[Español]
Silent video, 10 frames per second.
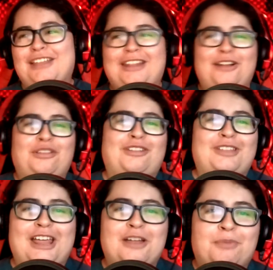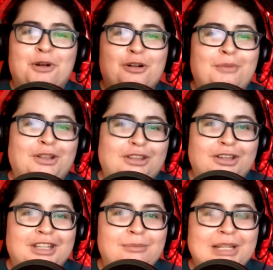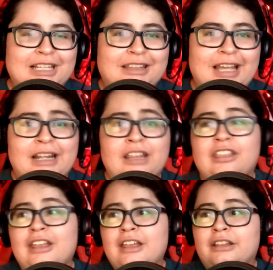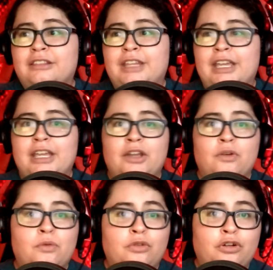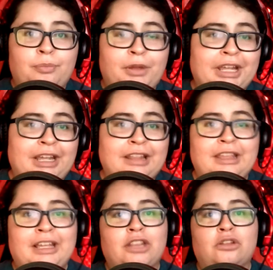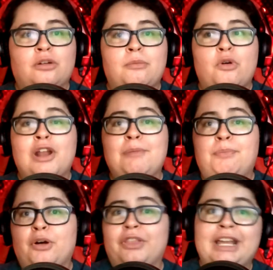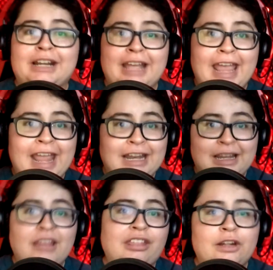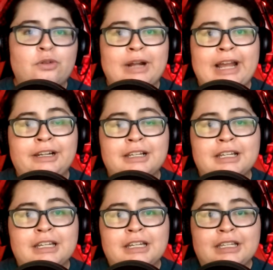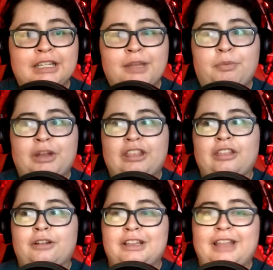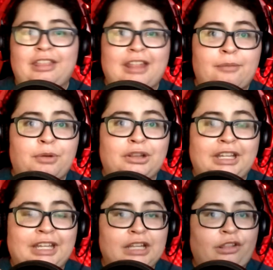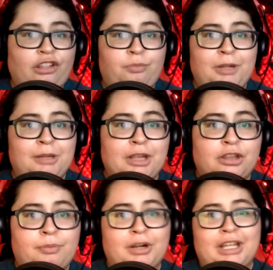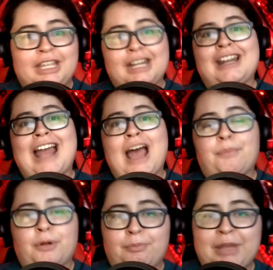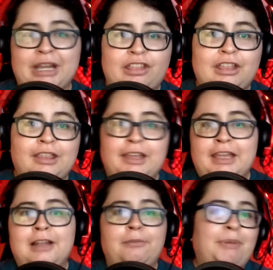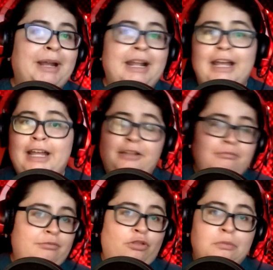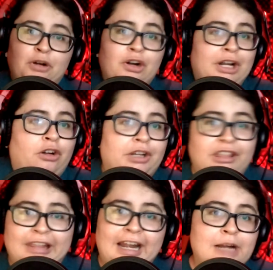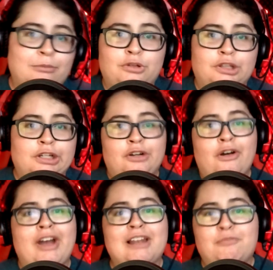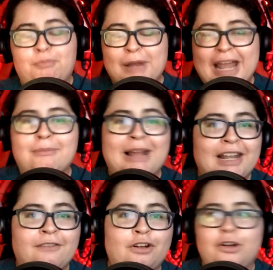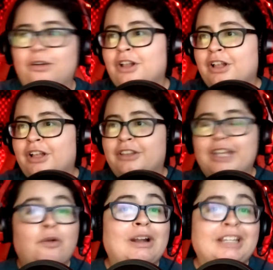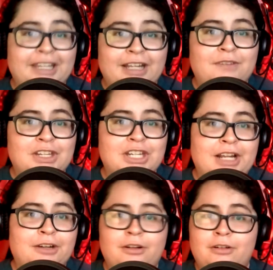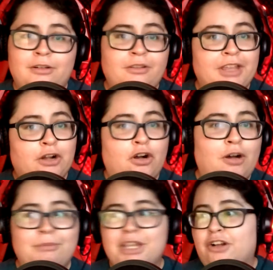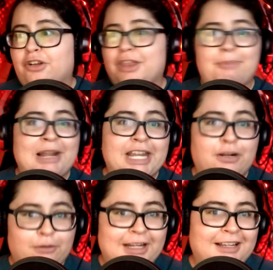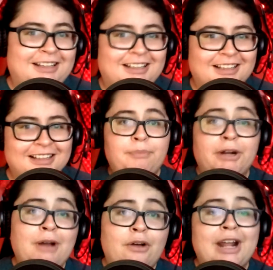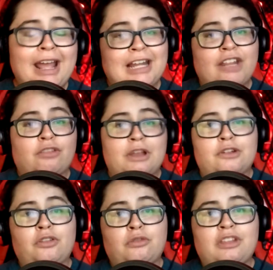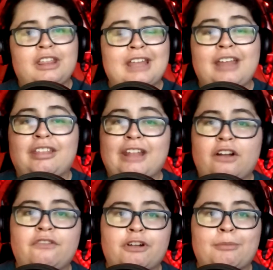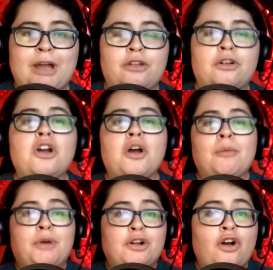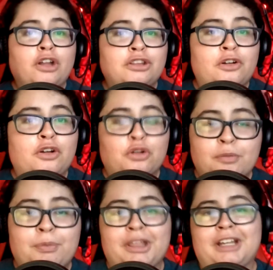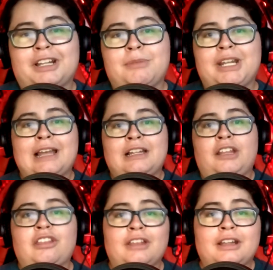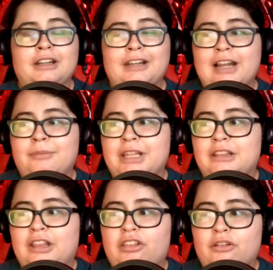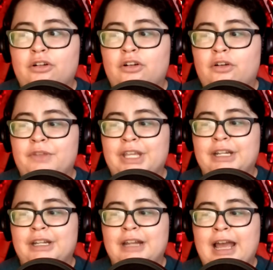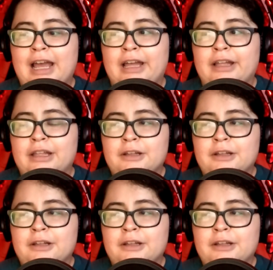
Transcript: que está custodiado por un montón de militares de un grupo de gente que tomó el poder en ese lugar y pues ahorita están protegiendo ese experimento porque quieren apropiarse de él para supongo que conquistar al mundo, ¿no? El plan malévolo de cualquier villano de cómico de película. Pero ahora el escuadrón suicida está conformado por otro grupo de criminales, realmente solo vienen a